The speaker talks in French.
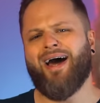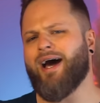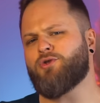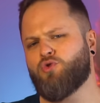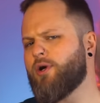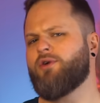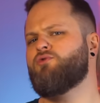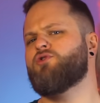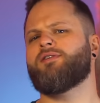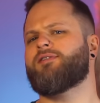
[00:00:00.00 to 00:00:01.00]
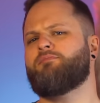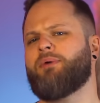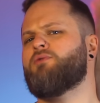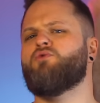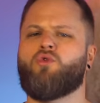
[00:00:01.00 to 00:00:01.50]
Rassurez-vous, je n'essaie
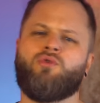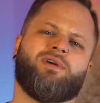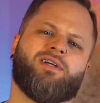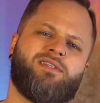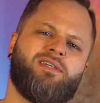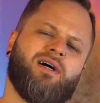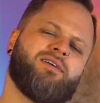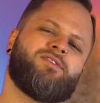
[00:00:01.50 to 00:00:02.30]
pas de vous convertir, hein.